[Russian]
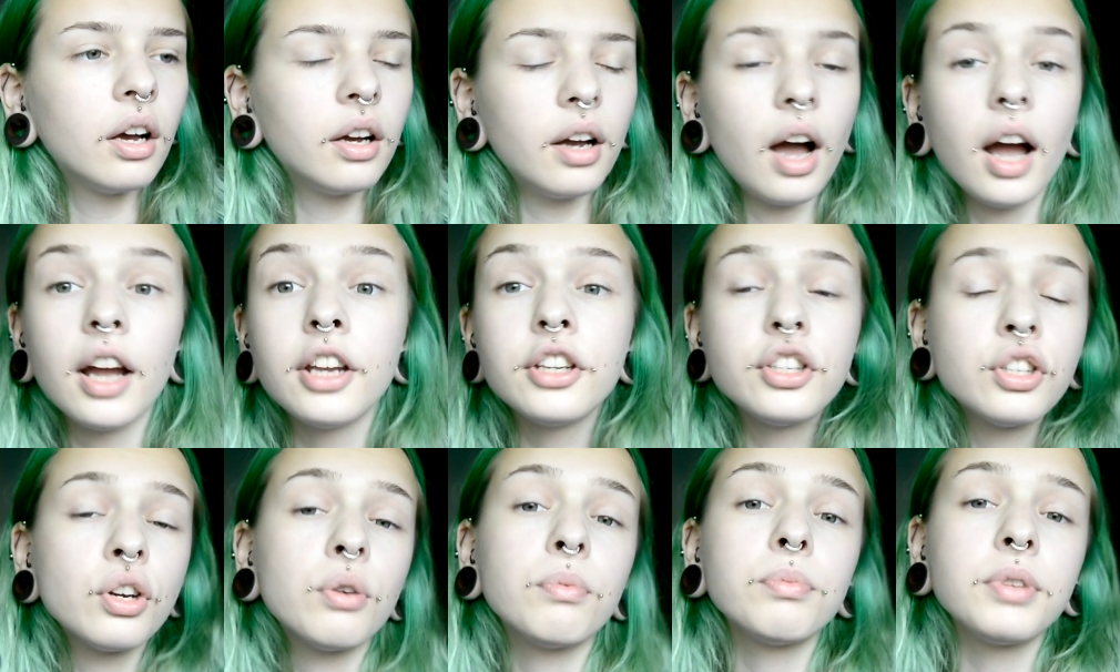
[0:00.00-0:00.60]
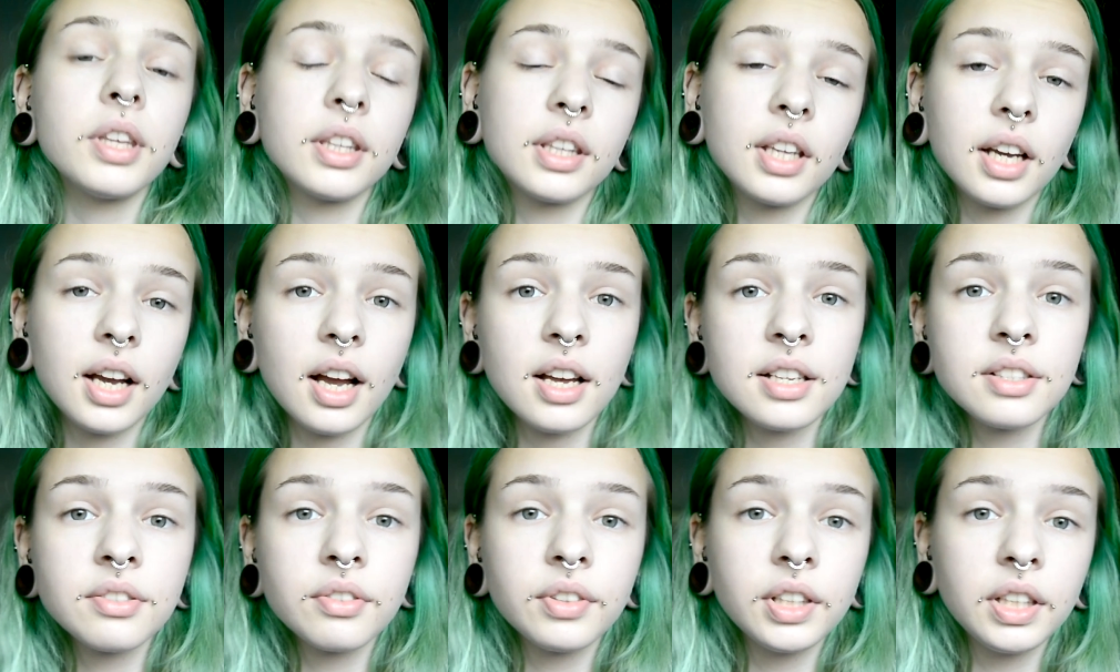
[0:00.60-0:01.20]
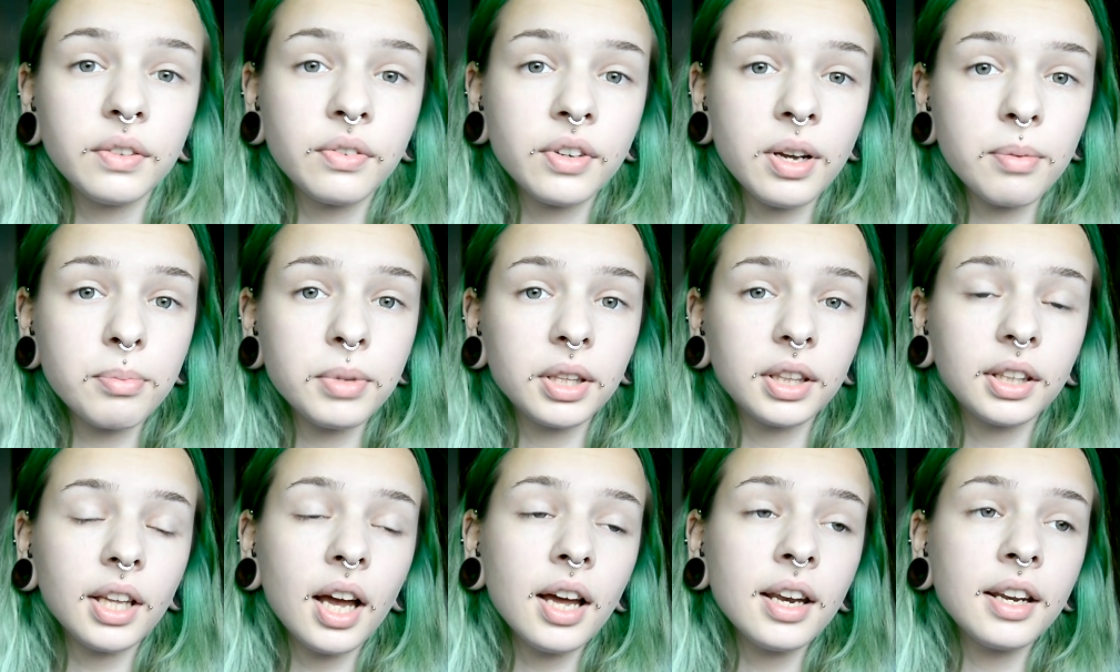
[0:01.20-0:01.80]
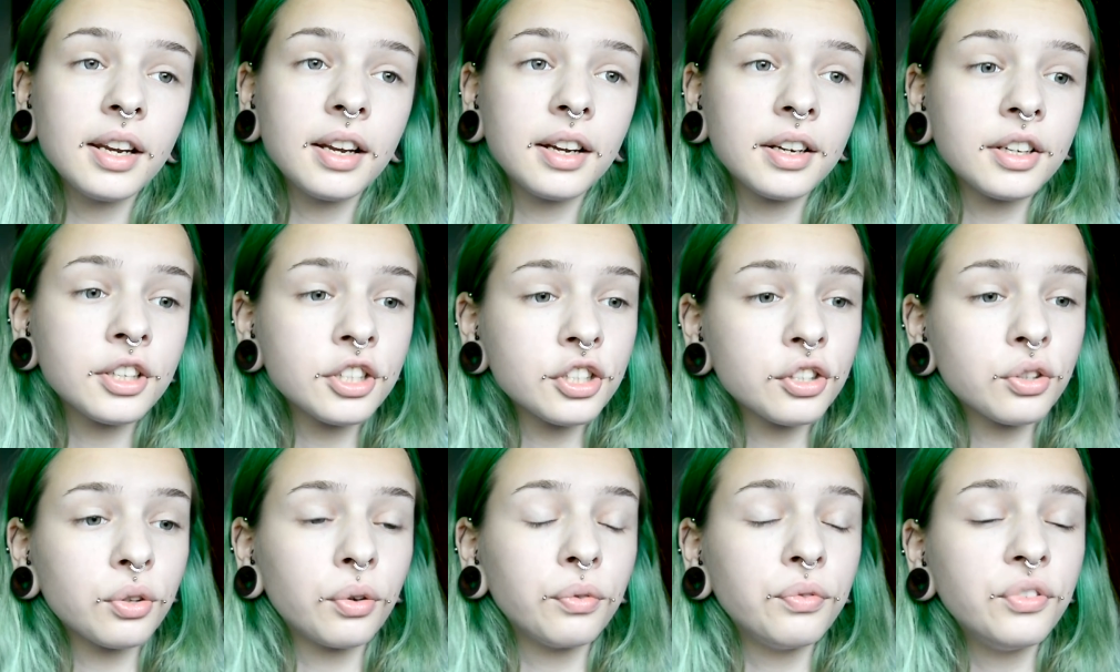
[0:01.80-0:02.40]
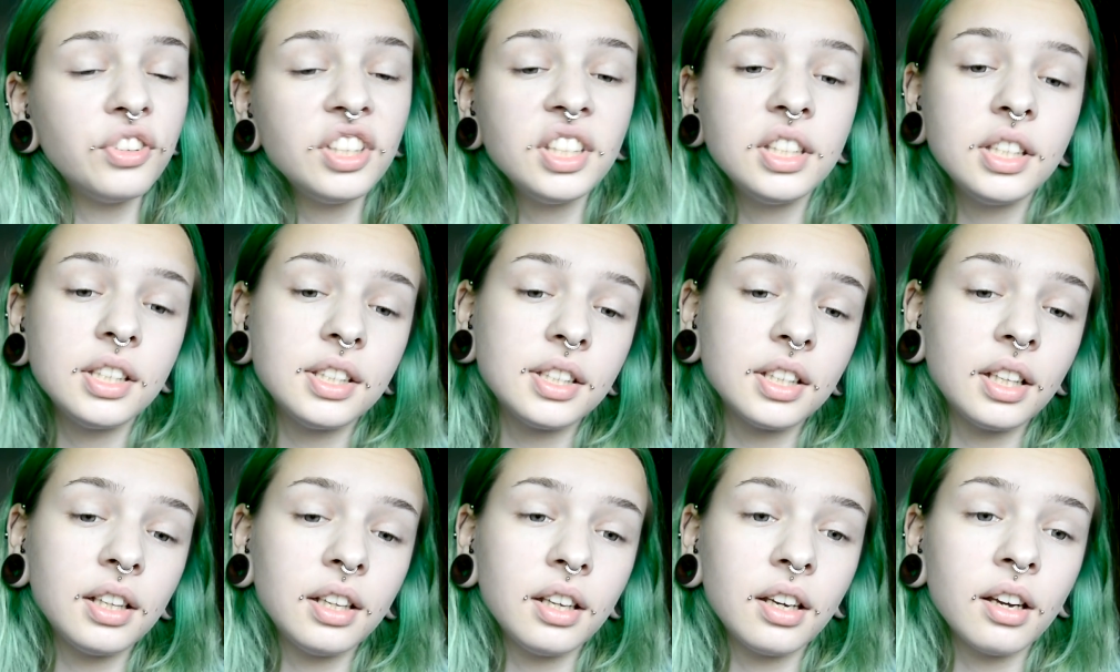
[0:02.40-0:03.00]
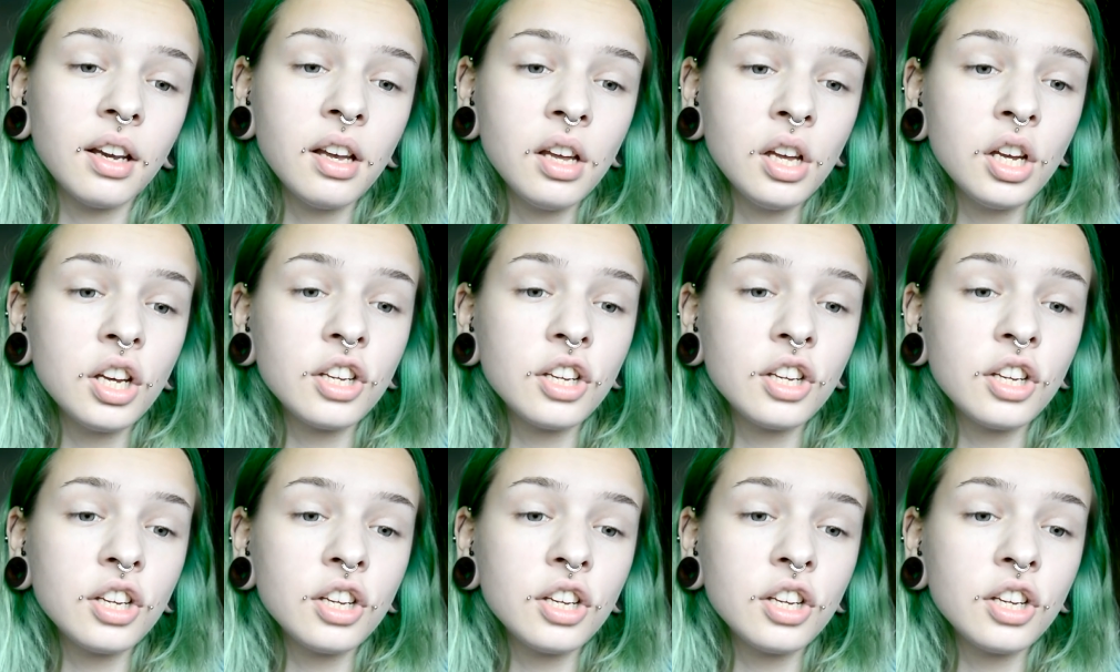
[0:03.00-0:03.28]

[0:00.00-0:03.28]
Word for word: А еще мне доказывали в комментариях, что, видите ли,